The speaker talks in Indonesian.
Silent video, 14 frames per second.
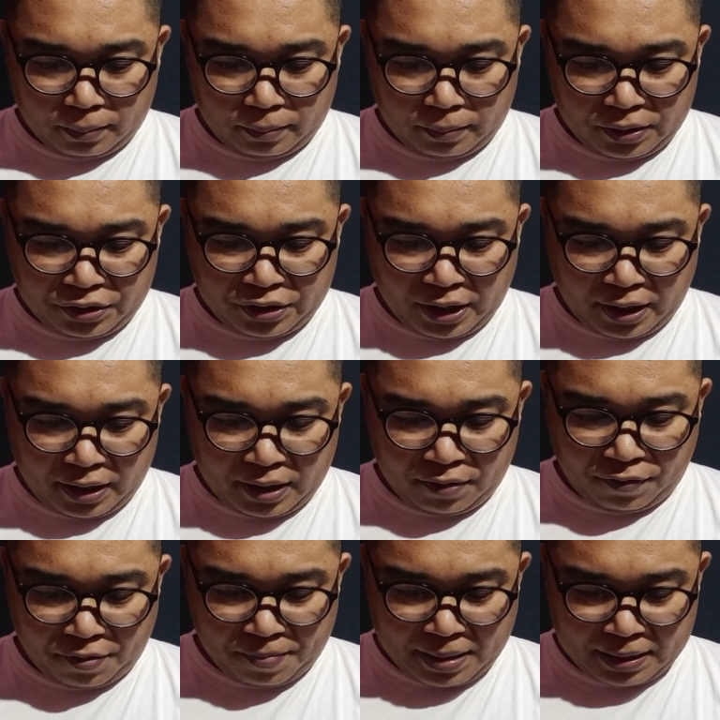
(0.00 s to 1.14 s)
mencari
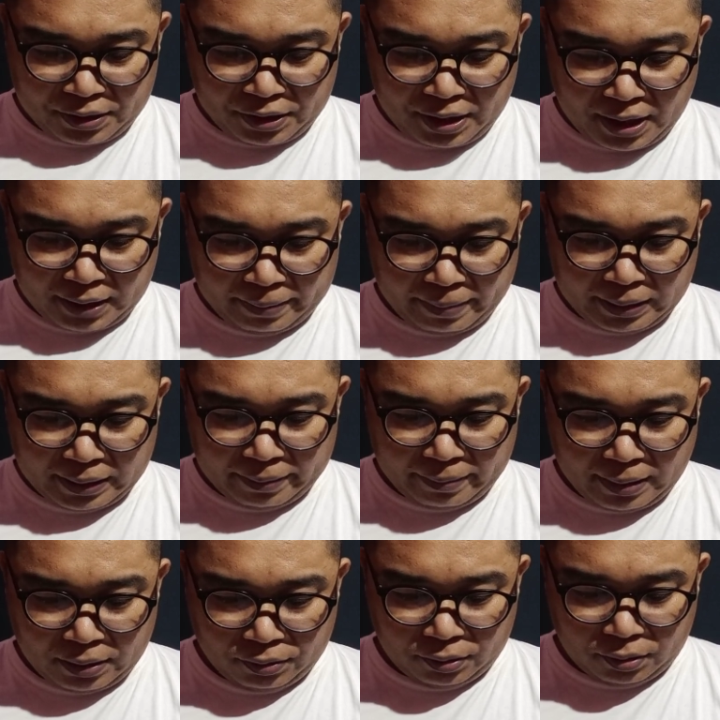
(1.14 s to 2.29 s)
informasi ya
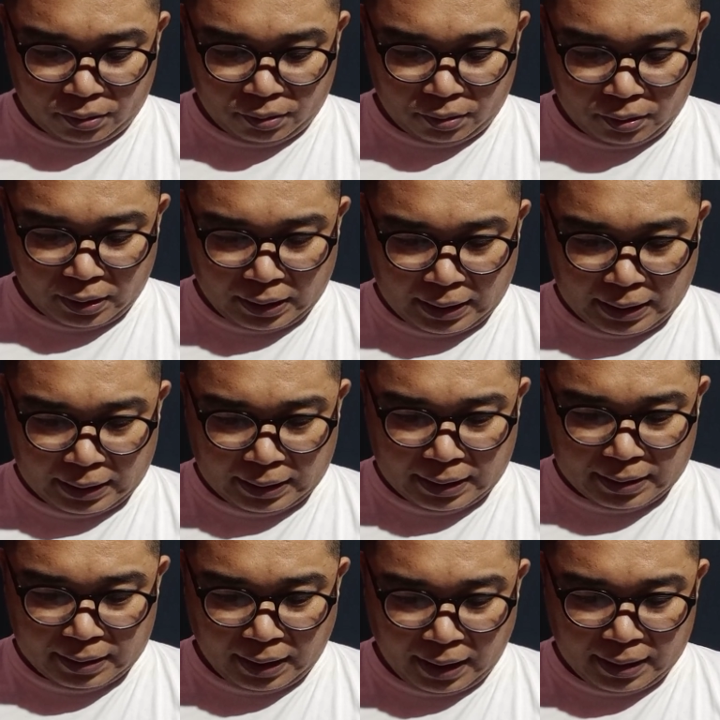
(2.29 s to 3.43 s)
teman-teman untuk rekan-rekan
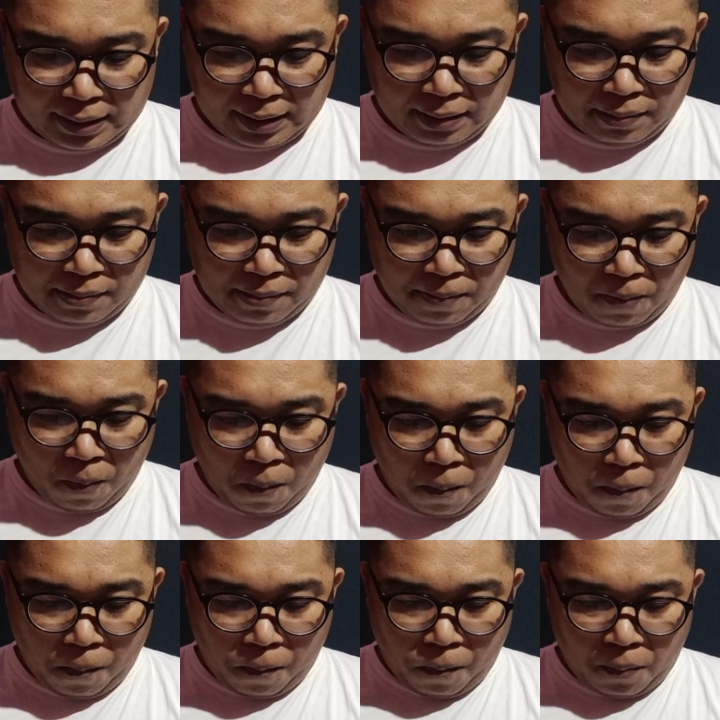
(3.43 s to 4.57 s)
sekalian.
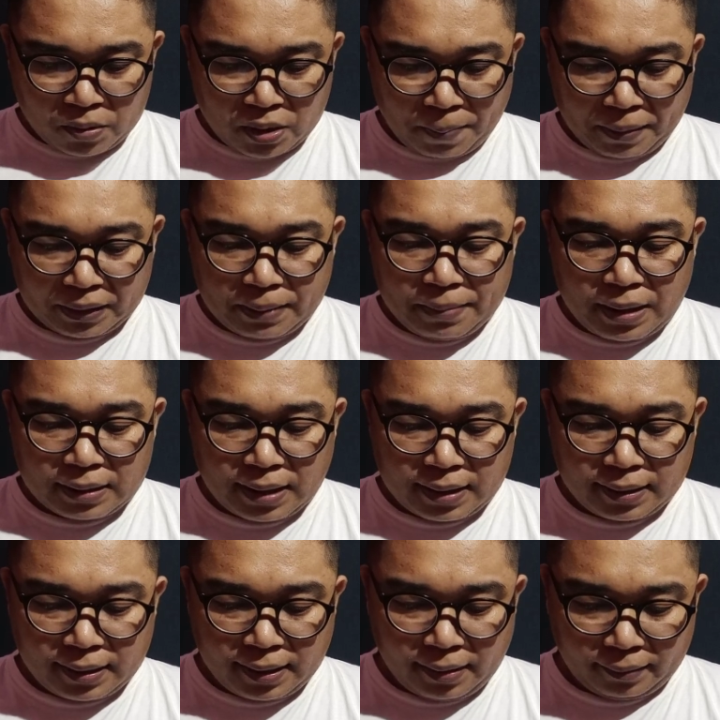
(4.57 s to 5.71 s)
Seperti
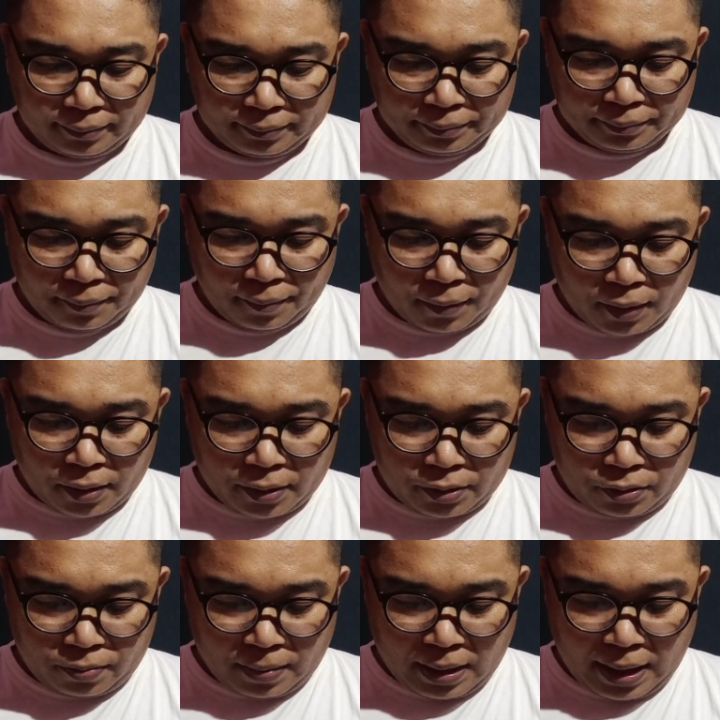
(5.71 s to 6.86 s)
biasanya.
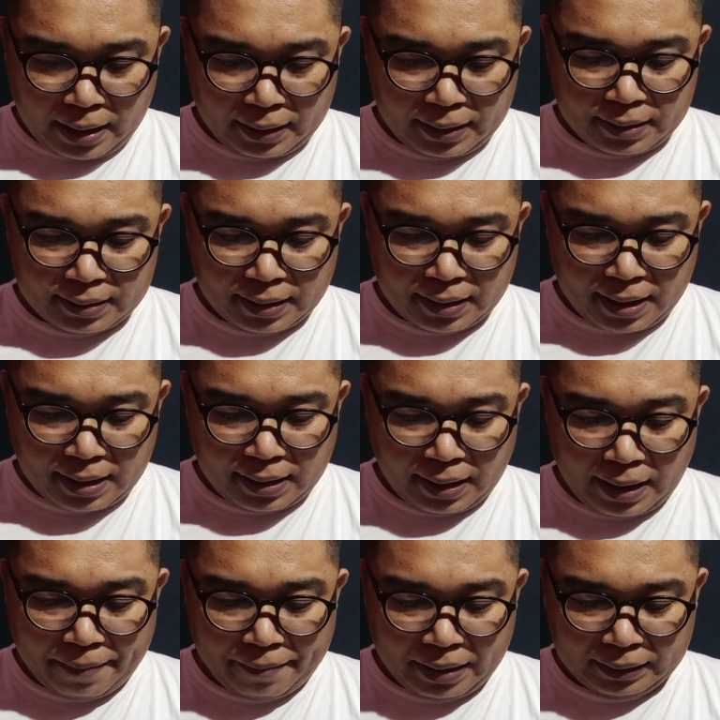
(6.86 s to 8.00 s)
Cuma hari ini saya agak
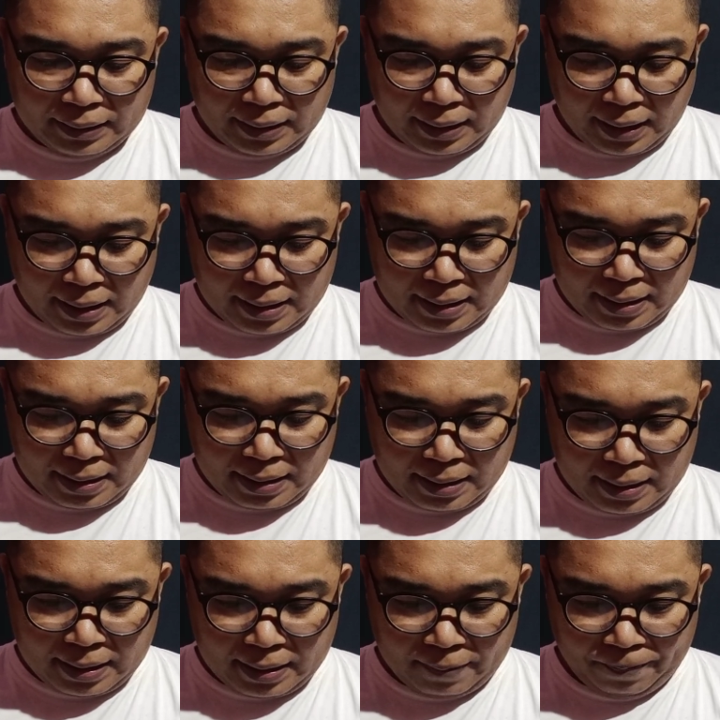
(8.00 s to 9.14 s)
lambat ya karena
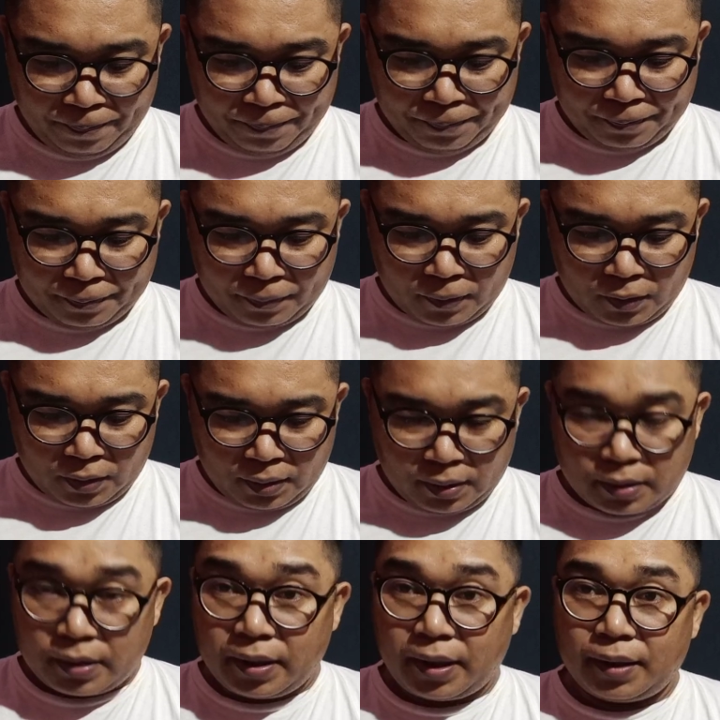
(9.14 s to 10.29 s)
ada Nah,
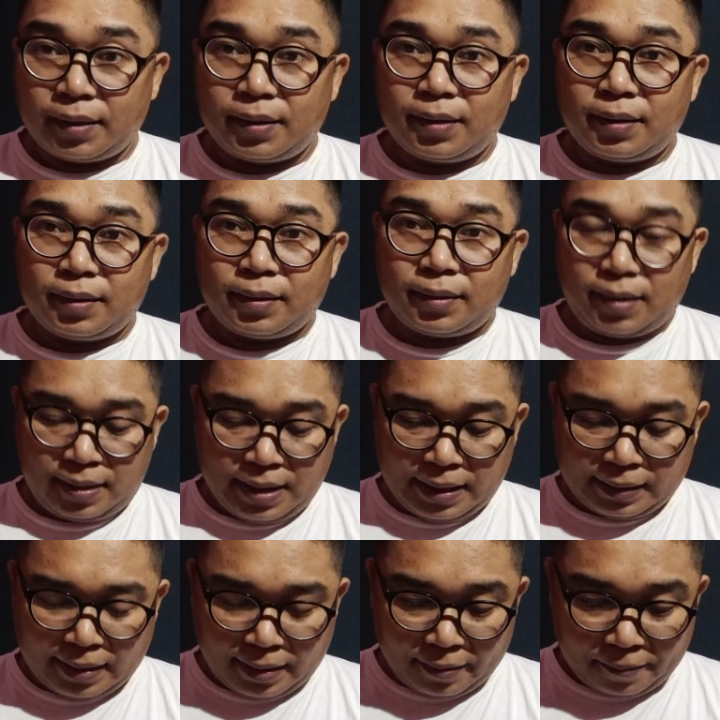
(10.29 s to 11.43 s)
sedikit
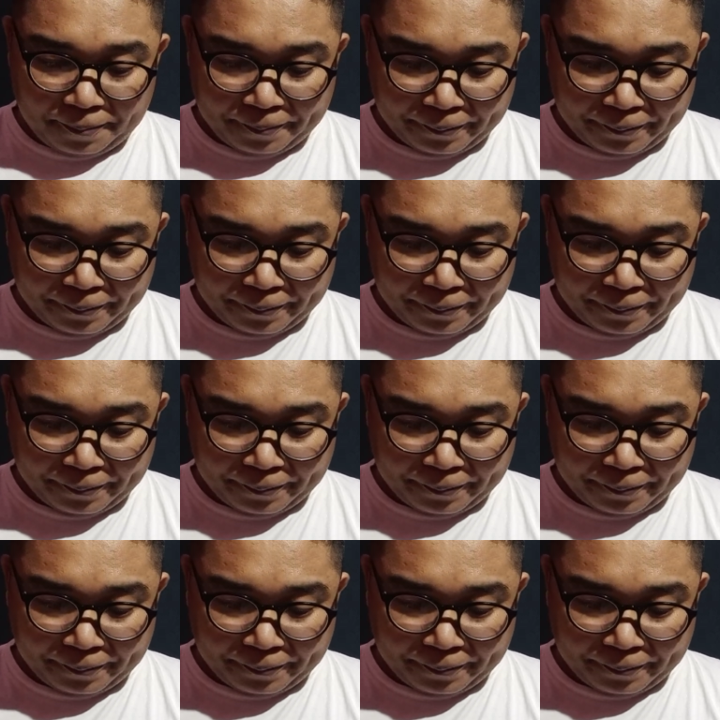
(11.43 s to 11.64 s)
kegiatan.